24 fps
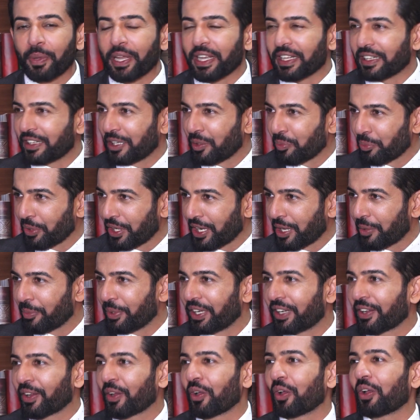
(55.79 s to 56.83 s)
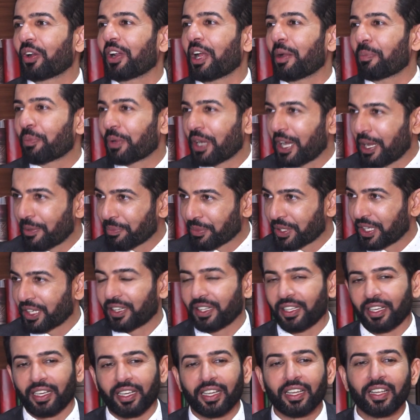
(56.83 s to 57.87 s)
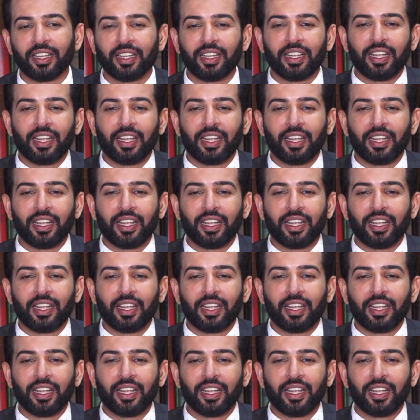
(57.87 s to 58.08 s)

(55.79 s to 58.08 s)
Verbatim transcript: पे एक दिन भी ना बैठें और आप काम करते रहें